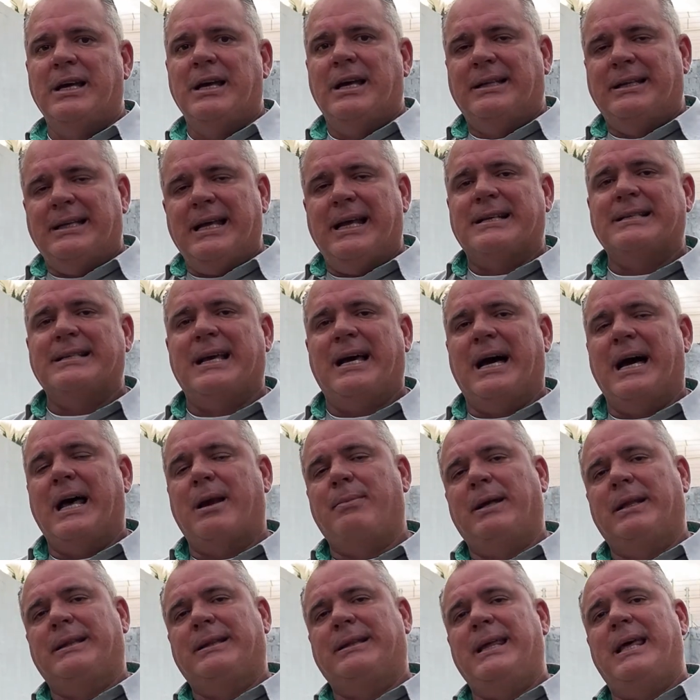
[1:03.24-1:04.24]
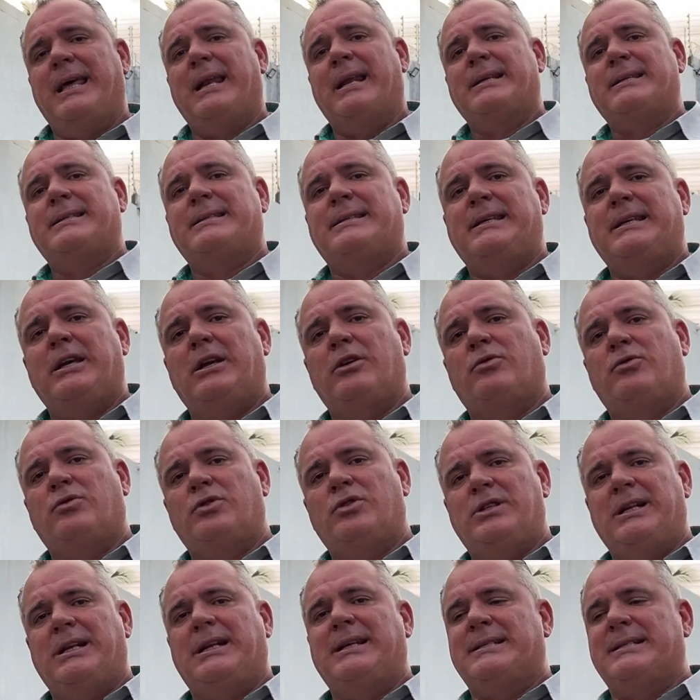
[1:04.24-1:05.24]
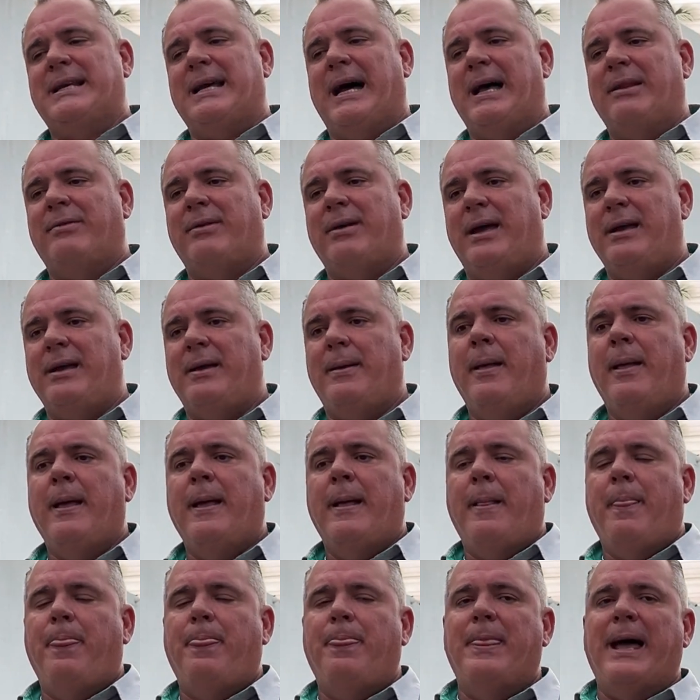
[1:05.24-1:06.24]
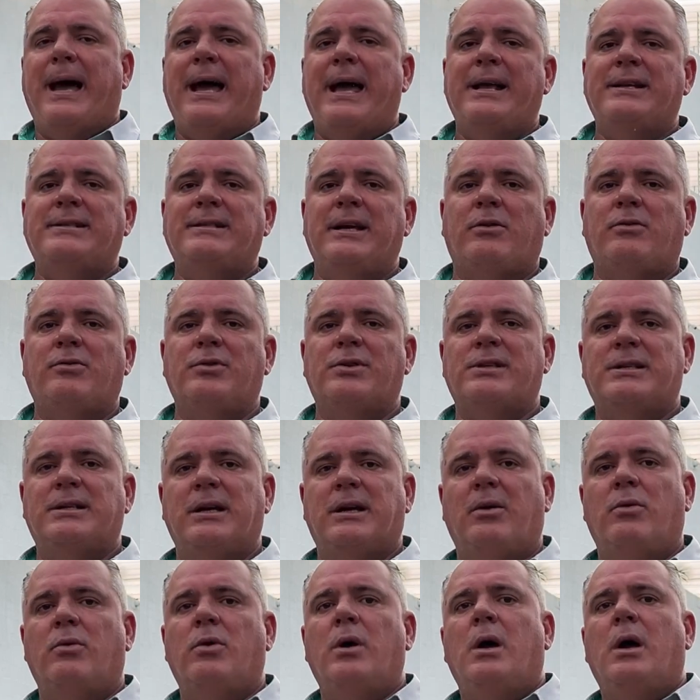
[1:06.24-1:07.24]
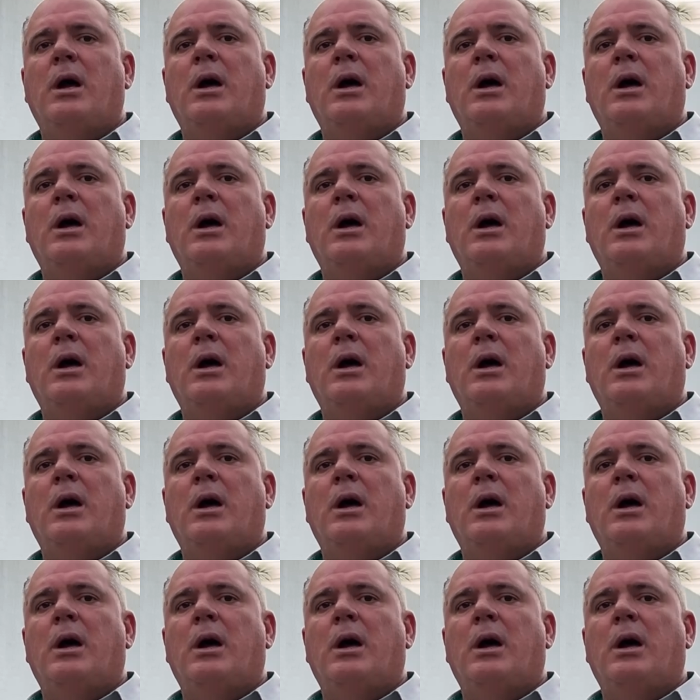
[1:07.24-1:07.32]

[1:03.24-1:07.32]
dessa arma ter sido utilizada aí na execução